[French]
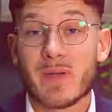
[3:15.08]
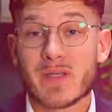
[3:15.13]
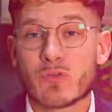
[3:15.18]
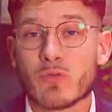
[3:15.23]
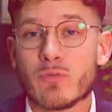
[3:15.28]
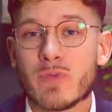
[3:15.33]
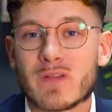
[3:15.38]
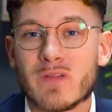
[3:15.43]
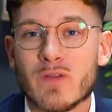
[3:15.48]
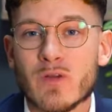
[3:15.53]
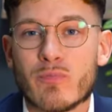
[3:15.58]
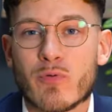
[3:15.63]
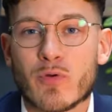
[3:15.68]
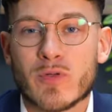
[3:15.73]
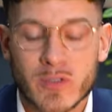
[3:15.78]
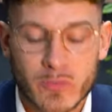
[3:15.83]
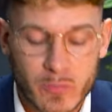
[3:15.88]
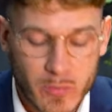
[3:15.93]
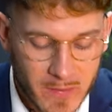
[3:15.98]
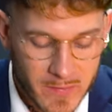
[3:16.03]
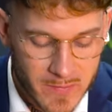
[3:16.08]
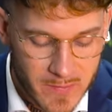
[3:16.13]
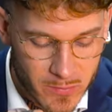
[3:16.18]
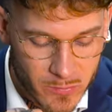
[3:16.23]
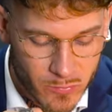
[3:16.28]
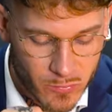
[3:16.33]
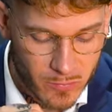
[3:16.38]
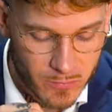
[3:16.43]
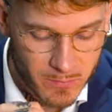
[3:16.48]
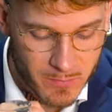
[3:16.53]
Passons maintenant pour une
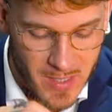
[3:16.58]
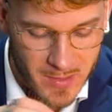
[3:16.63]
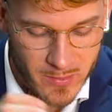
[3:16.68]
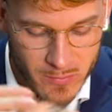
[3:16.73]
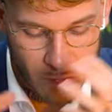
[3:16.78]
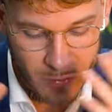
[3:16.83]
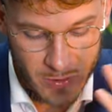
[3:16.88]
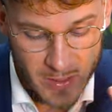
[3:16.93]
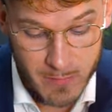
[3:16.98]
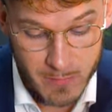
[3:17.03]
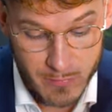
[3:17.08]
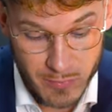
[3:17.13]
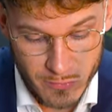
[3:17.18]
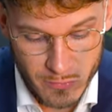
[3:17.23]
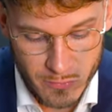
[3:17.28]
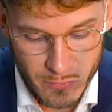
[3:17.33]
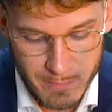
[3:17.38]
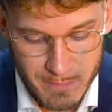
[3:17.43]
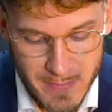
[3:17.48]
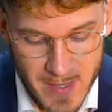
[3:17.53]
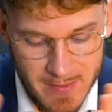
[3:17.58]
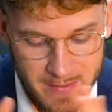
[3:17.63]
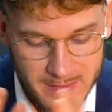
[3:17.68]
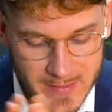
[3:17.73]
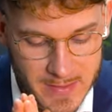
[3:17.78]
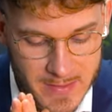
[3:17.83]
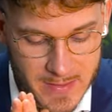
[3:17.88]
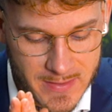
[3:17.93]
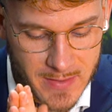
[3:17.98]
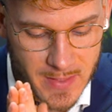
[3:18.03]
actualité d'une marque que j'aime beaucoup,
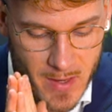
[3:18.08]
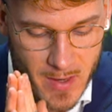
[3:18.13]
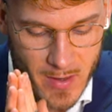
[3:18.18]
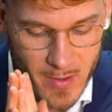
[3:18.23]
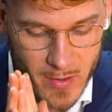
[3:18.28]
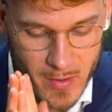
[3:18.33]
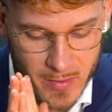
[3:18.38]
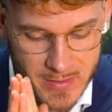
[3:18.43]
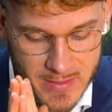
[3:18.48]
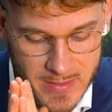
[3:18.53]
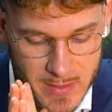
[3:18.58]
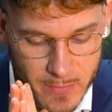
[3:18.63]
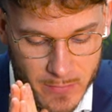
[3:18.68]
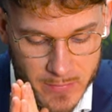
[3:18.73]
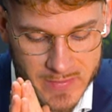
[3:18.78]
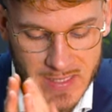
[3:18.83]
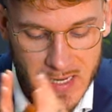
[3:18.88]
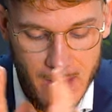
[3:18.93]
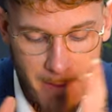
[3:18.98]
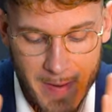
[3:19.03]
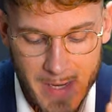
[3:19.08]
Baltic, euh, qui lance la